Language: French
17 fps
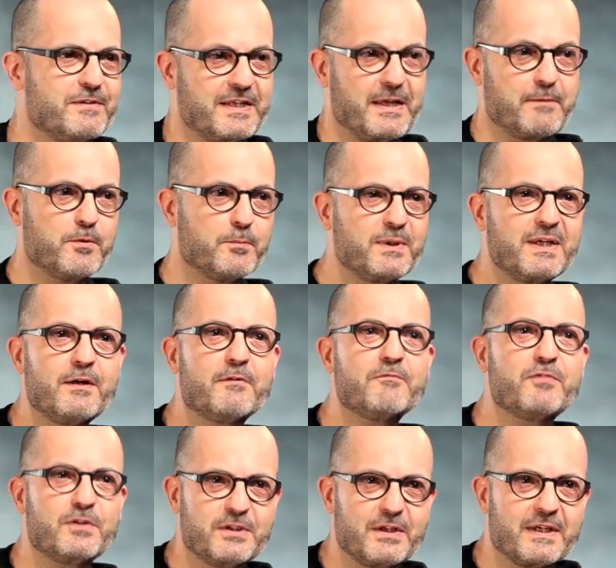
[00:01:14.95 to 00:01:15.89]
Fait qu'elle m'a pris
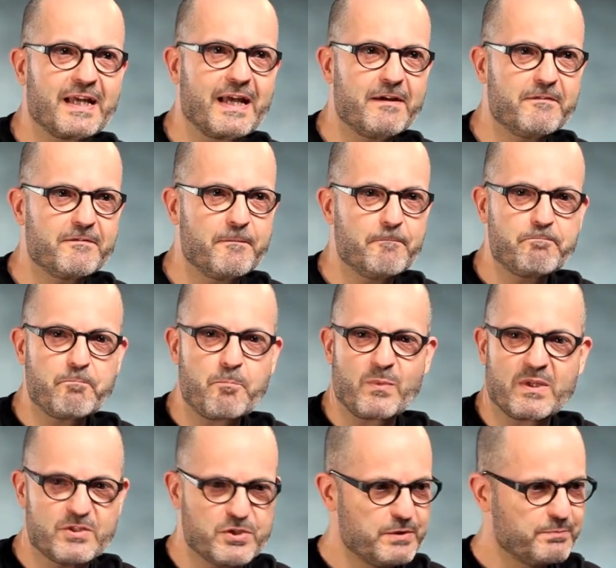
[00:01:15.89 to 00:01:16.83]
comme photographe.
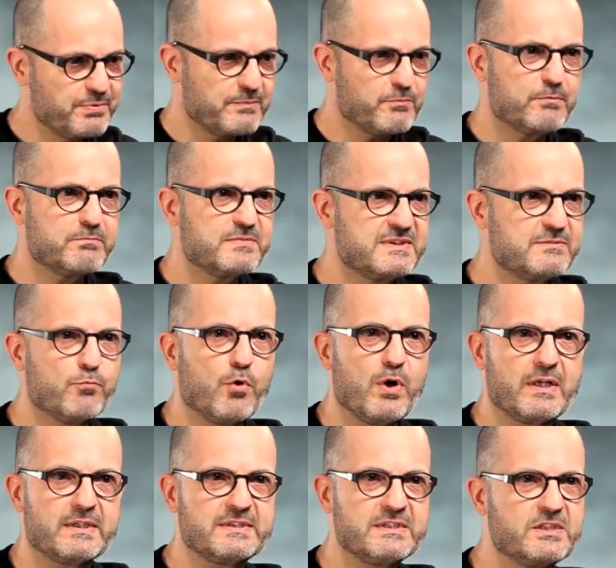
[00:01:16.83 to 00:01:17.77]
J'ai pris mon petit
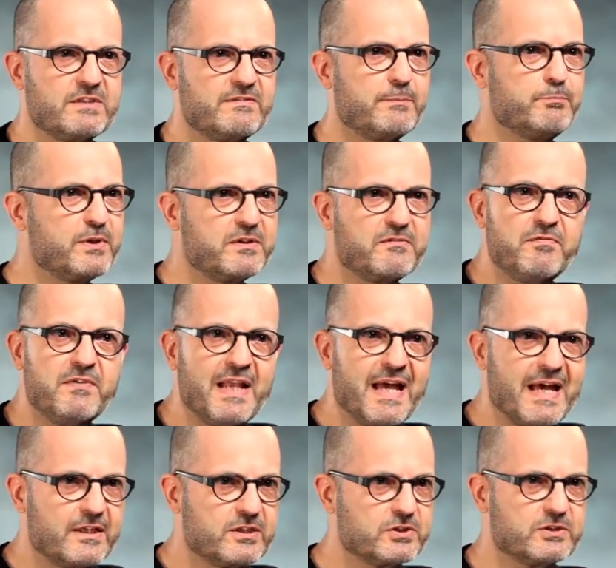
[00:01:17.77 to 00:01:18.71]
boîtier, j'avais pas de
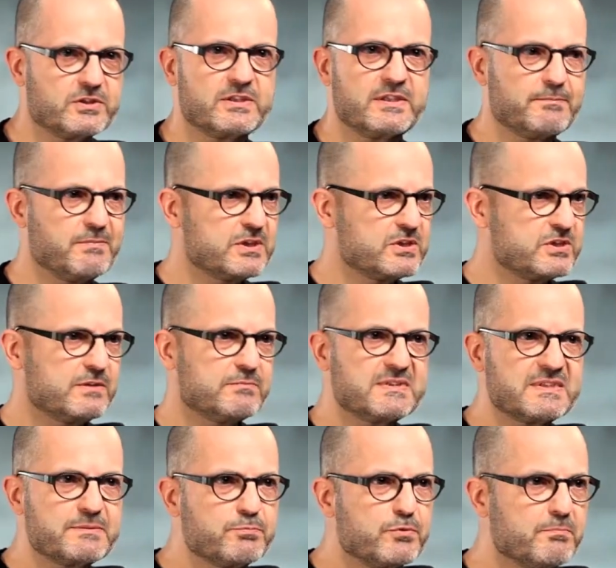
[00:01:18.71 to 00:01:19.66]
flash, j'ai été m'acheter un
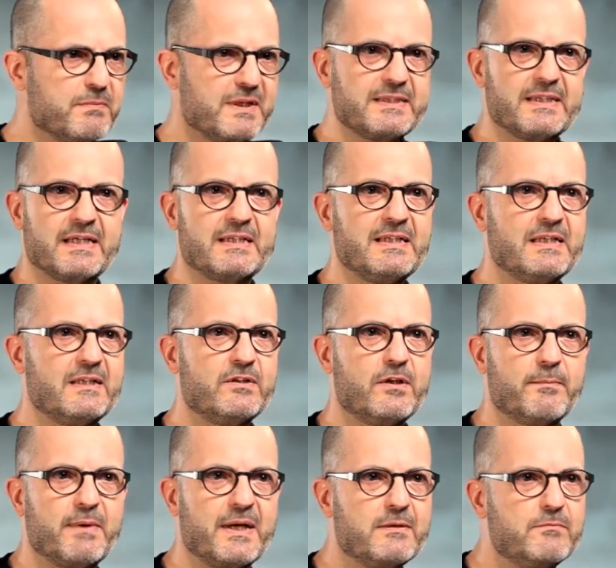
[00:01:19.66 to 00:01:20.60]
petit peu de matériel
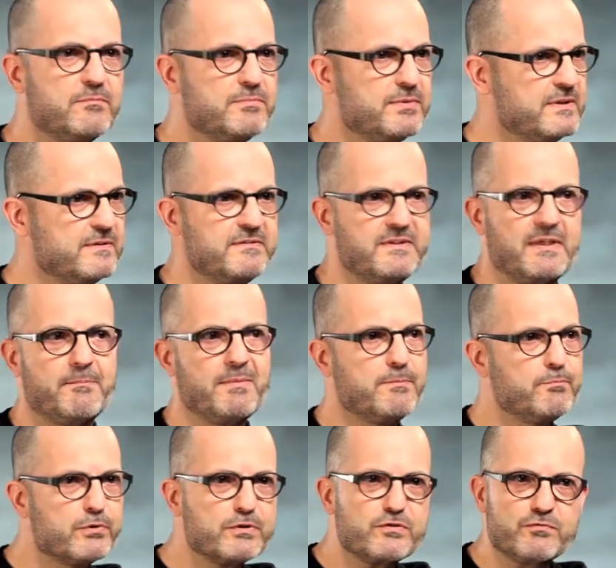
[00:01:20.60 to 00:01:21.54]
de même, puis c'était
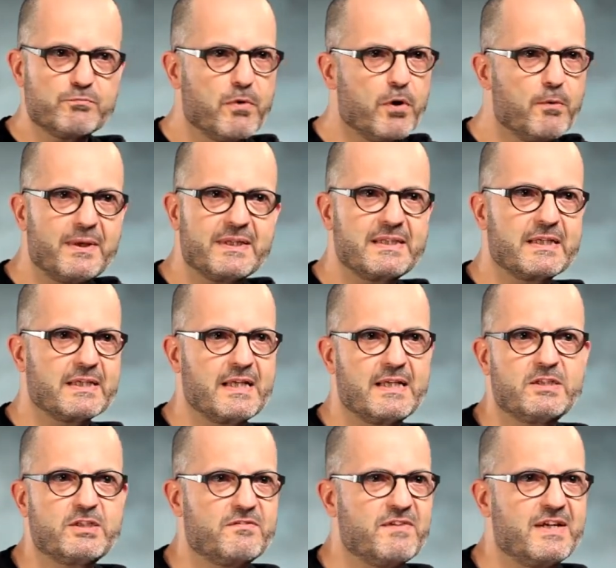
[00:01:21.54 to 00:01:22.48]
même pas du bon
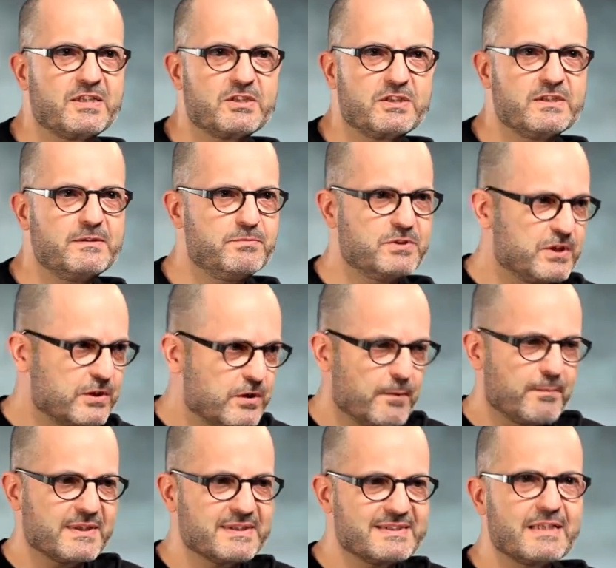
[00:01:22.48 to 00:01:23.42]
matériel que j'avais acheté, puis j'ai
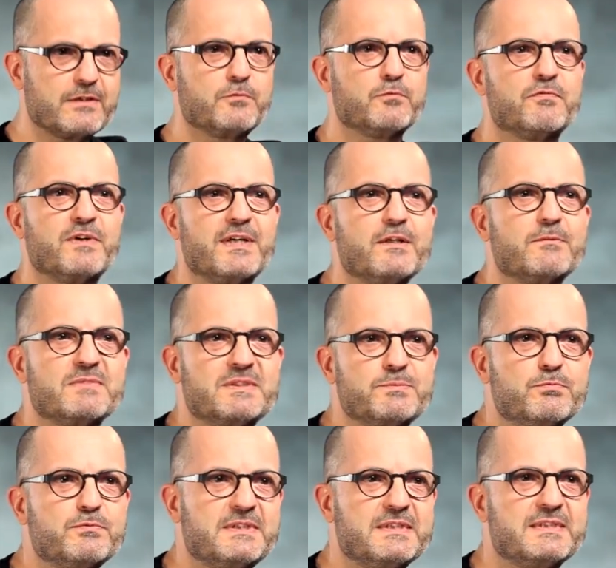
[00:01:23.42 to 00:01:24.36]
commencé à couvrir un petit
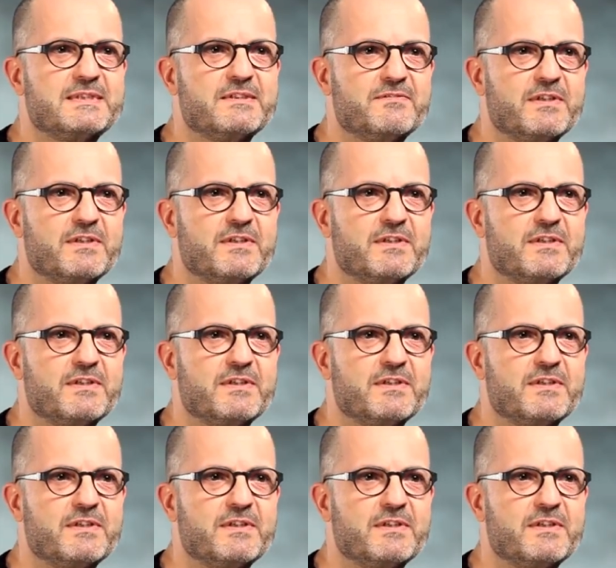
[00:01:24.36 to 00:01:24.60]
peu ces